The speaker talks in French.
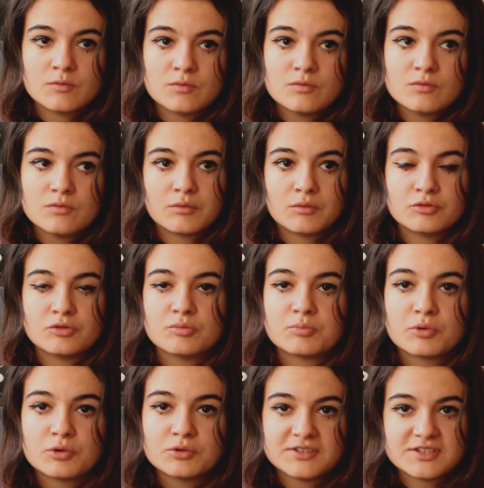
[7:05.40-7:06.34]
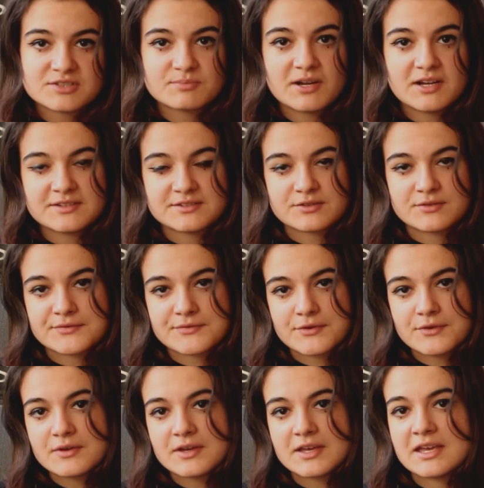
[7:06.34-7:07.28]
où on ne protège pas les
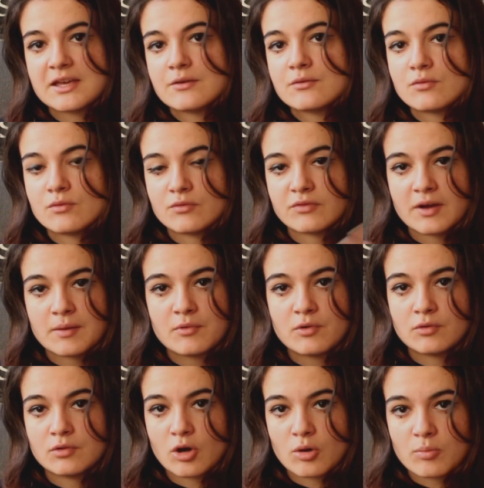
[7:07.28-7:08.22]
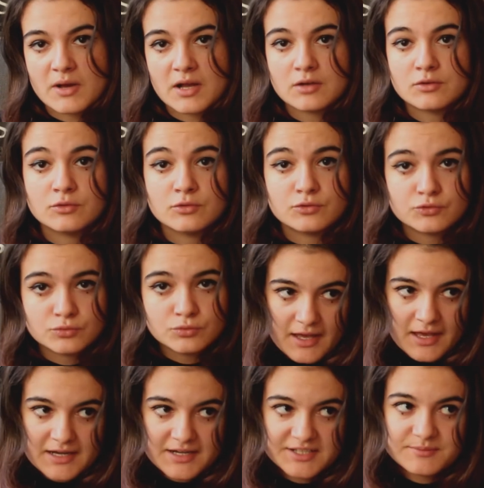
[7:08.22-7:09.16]
enfants et où vraiment on leur parle de
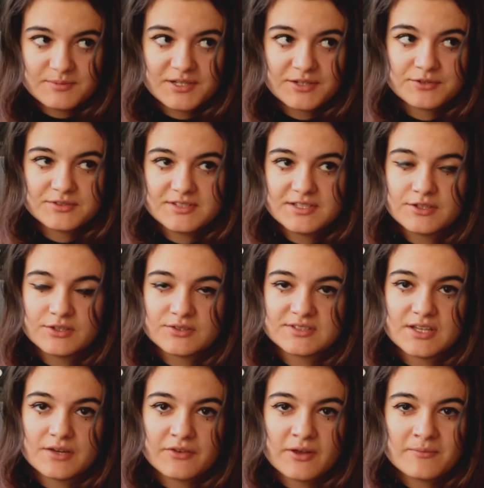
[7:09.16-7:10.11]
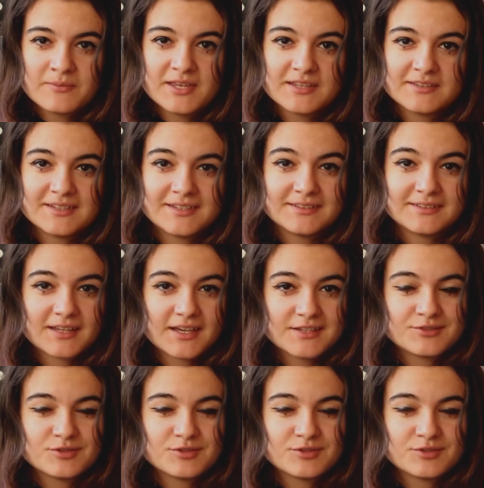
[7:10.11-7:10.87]
tout. Elle explique aussi que sa famille était très